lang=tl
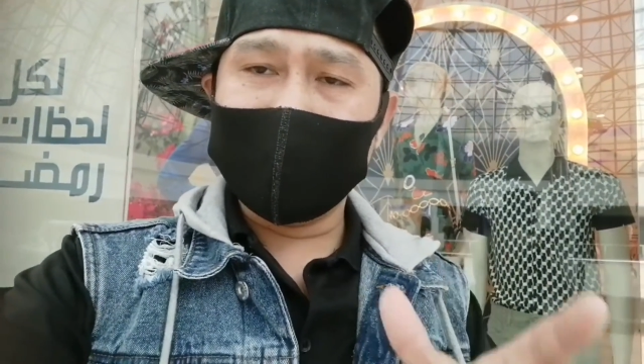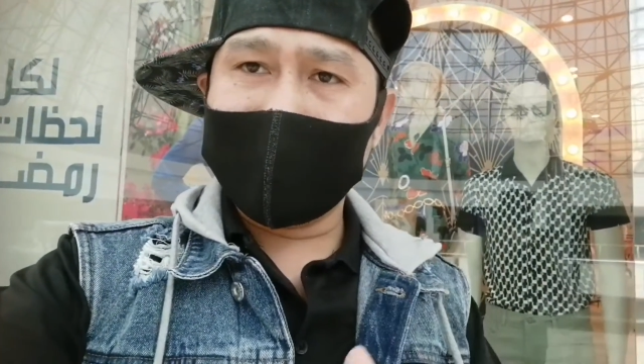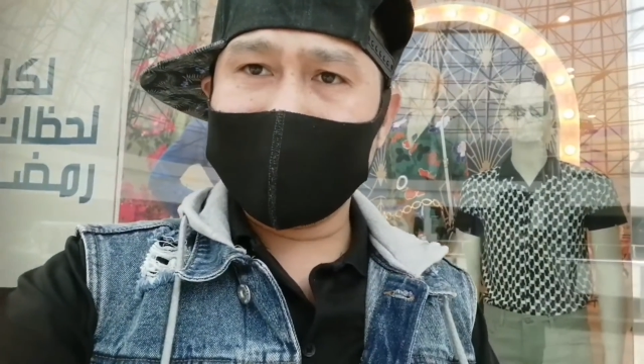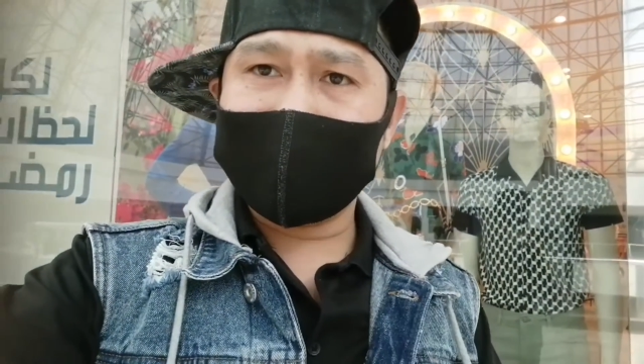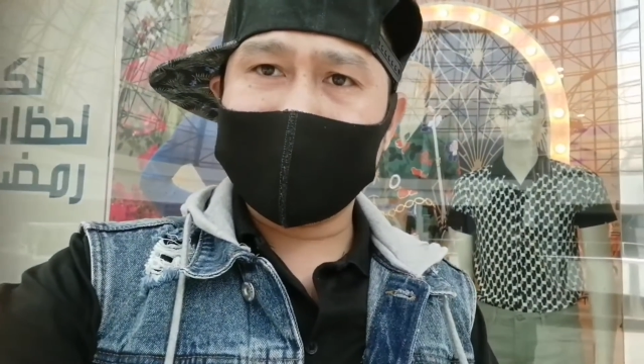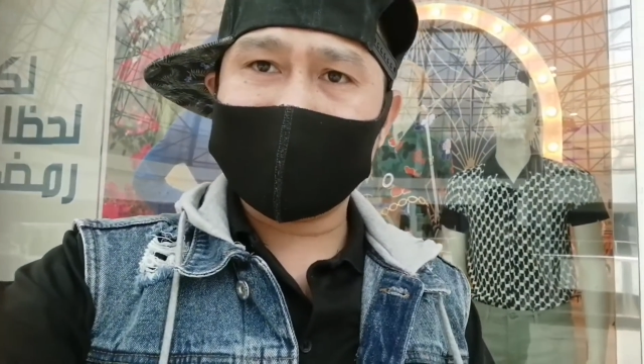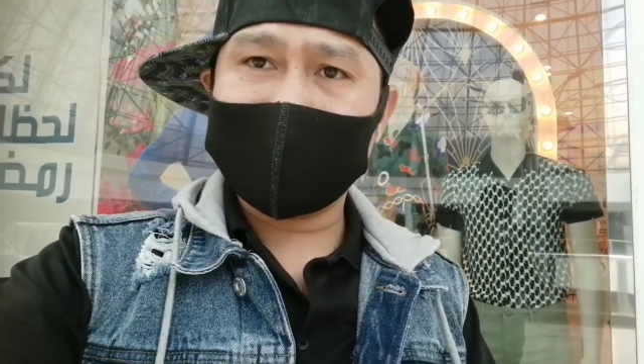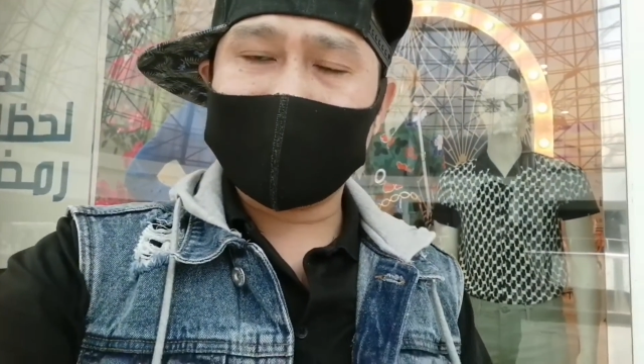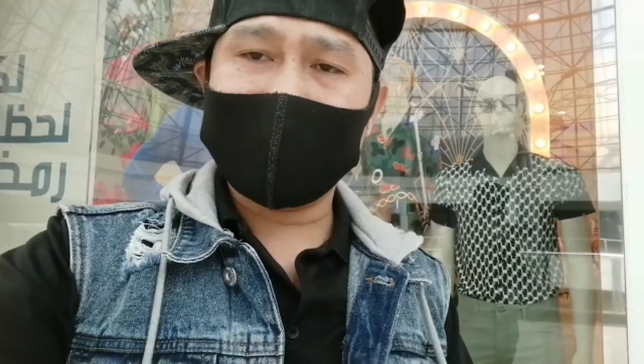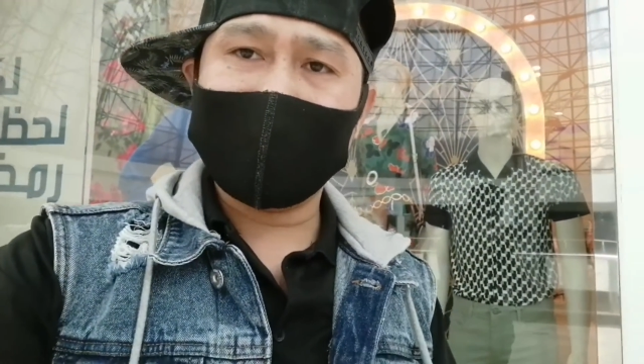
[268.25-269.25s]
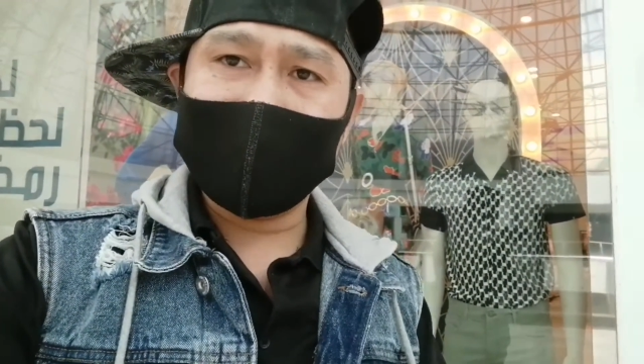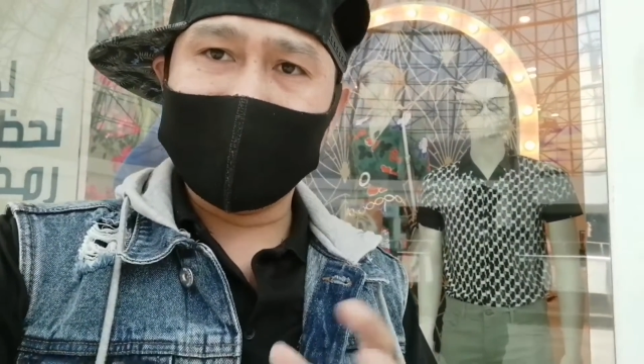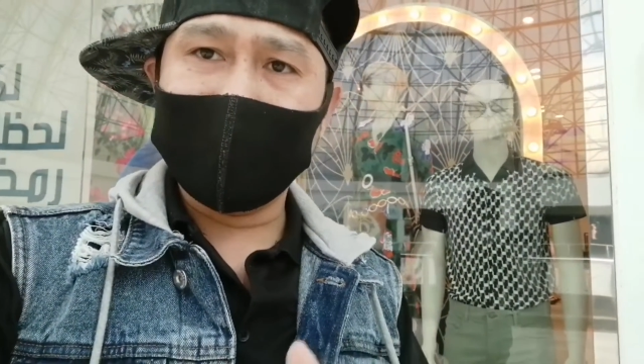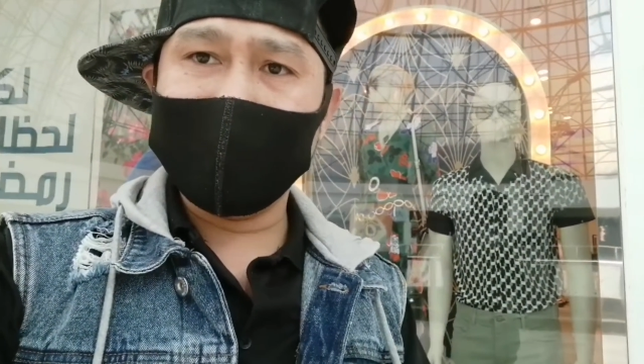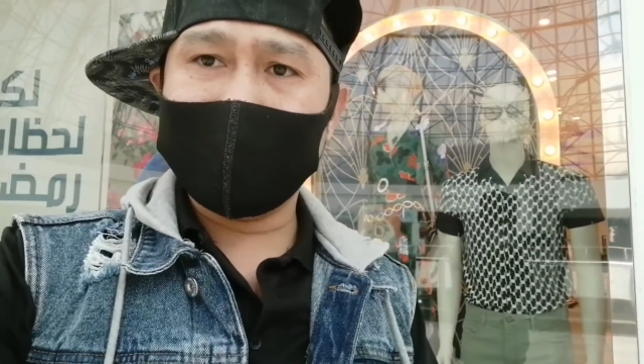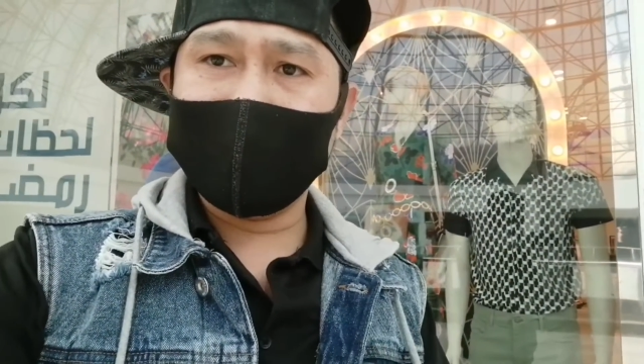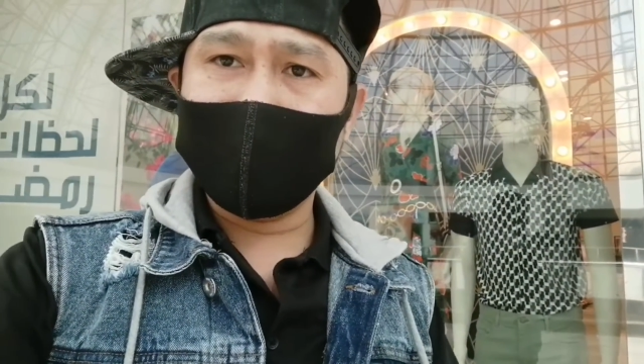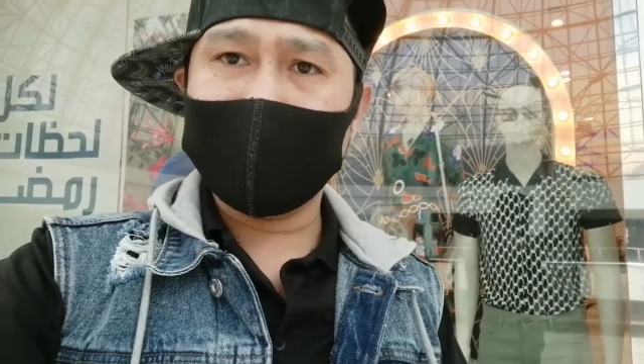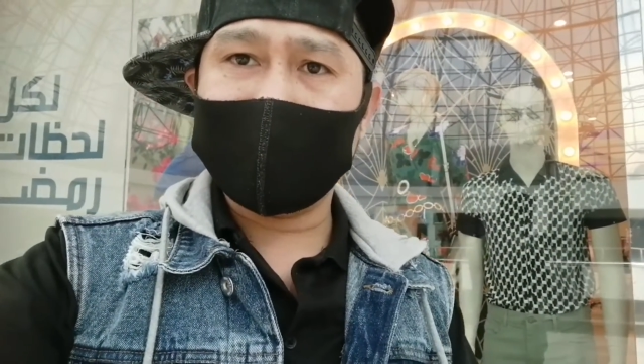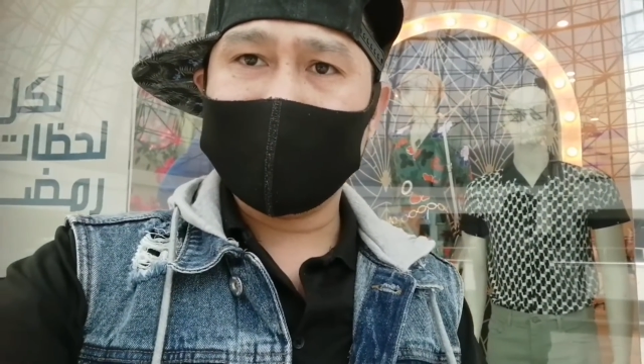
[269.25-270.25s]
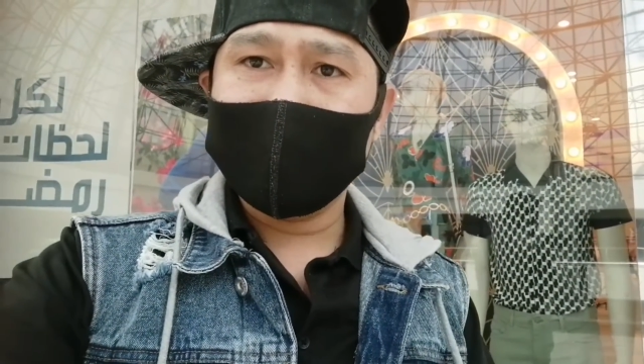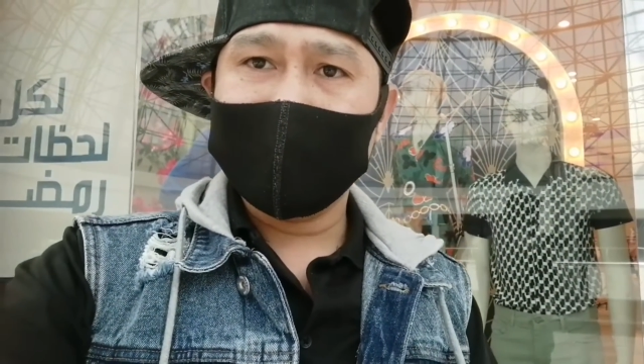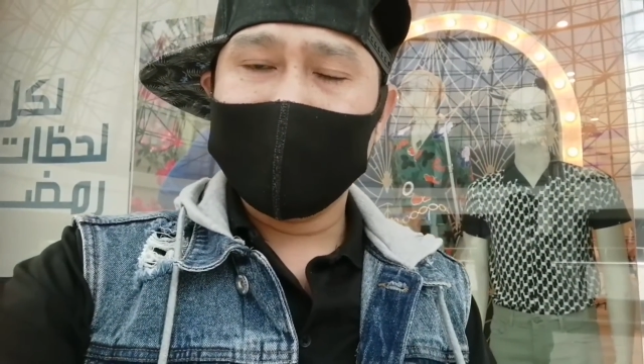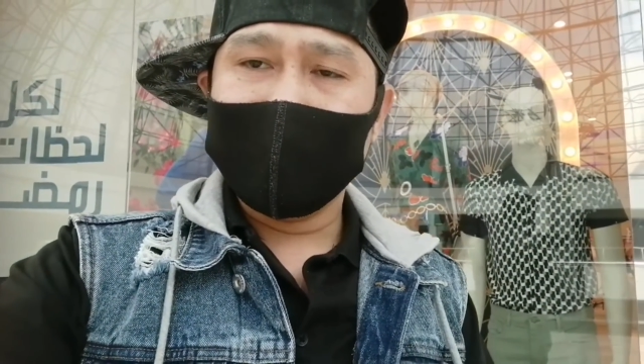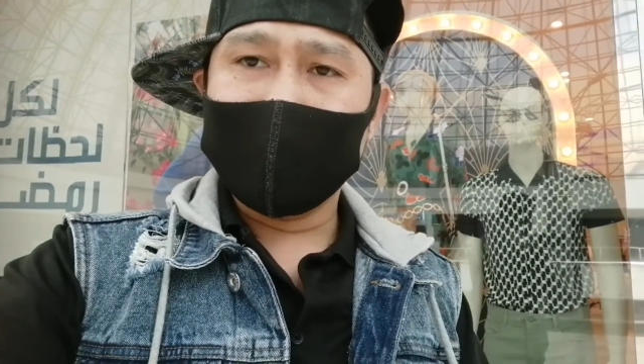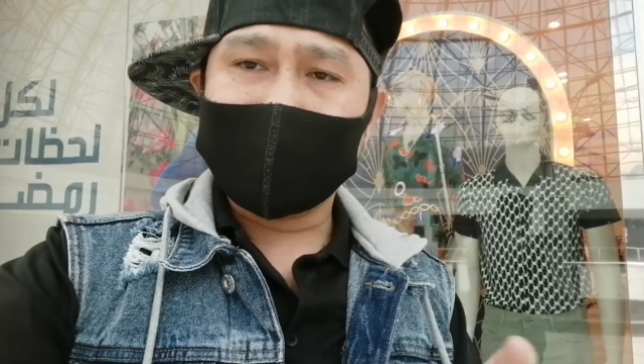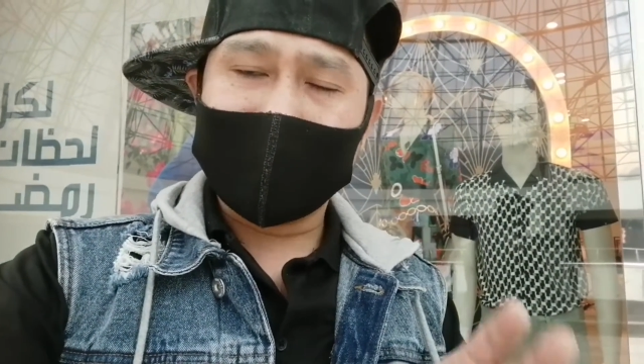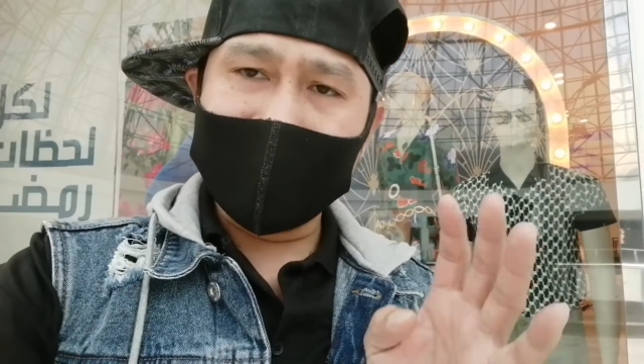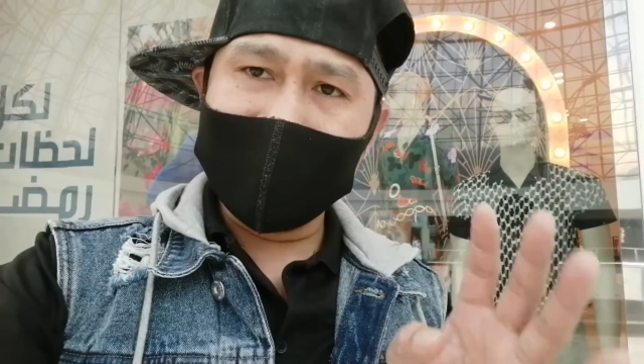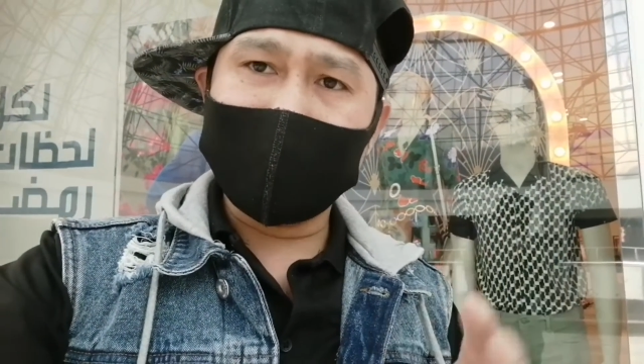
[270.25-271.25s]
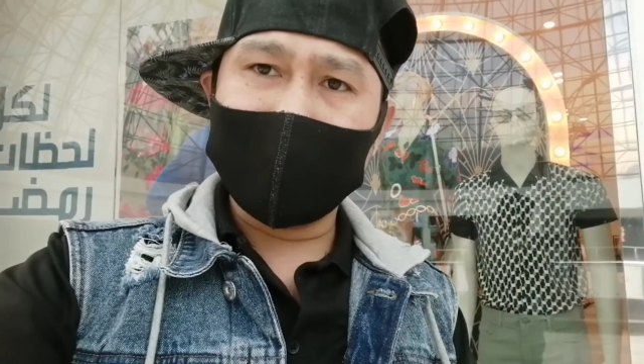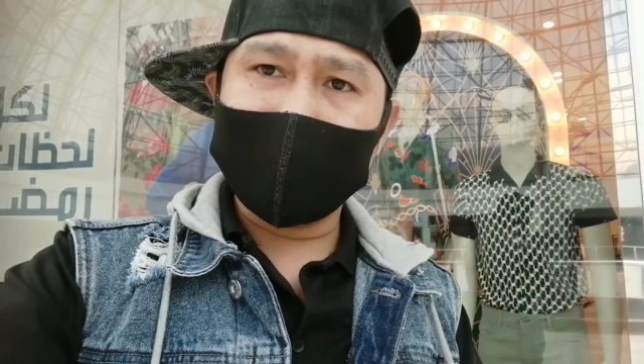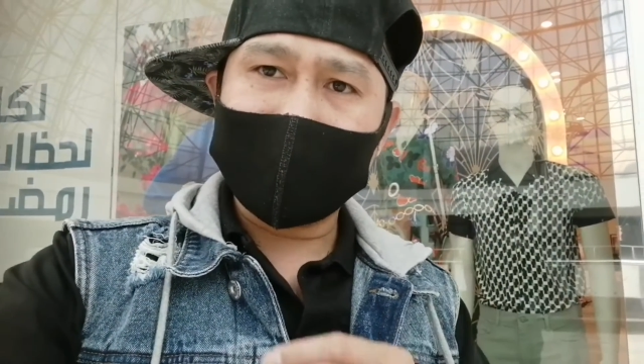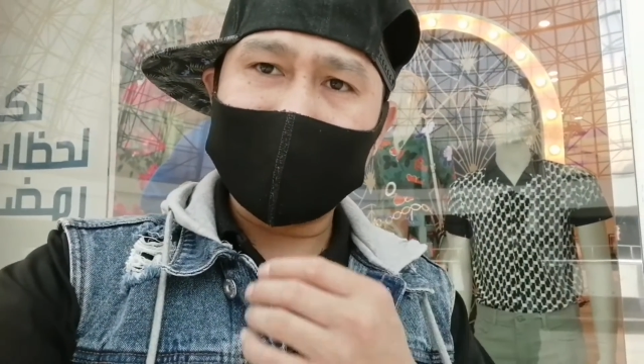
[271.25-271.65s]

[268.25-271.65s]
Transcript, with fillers: Donaire at saka ni Naoya Inoue. Kung sakali po